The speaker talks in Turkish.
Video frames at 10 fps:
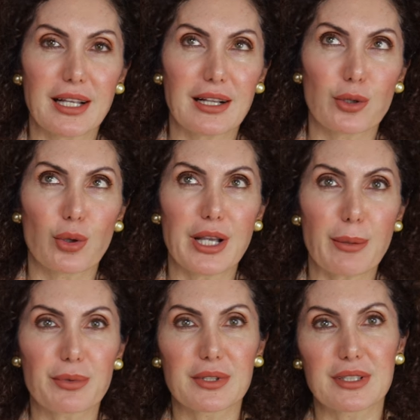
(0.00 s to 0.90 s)
değil de o
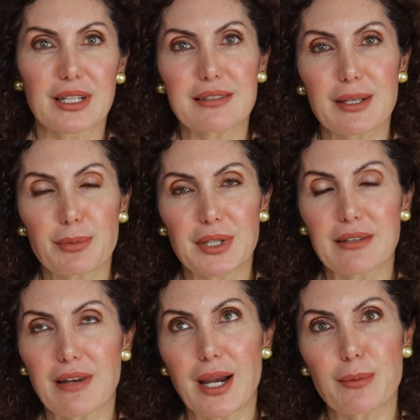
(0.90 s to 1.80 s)
yaptığına
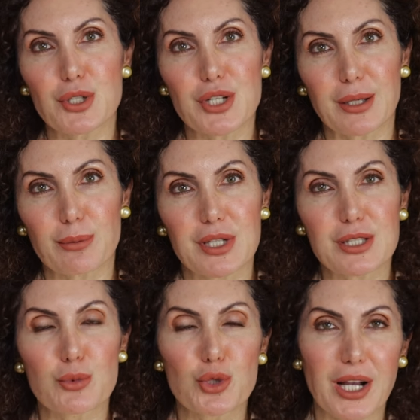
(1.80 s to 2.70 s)
tepki vermeyecek
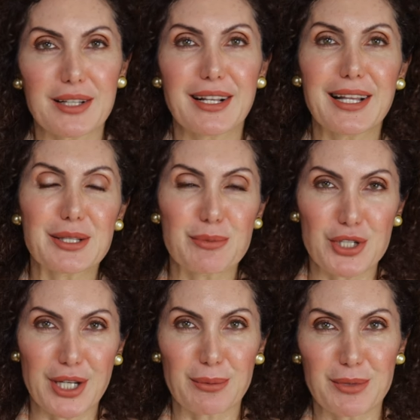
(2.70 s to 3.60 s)
miyiz, mücadele
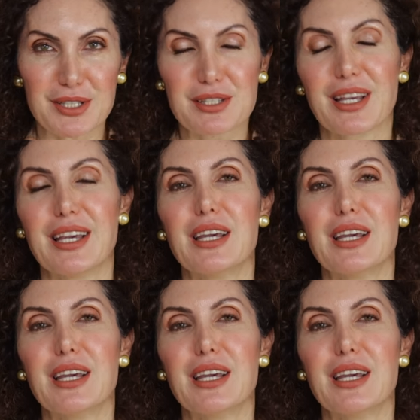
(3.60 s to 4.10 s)
etmeyecek miyiz?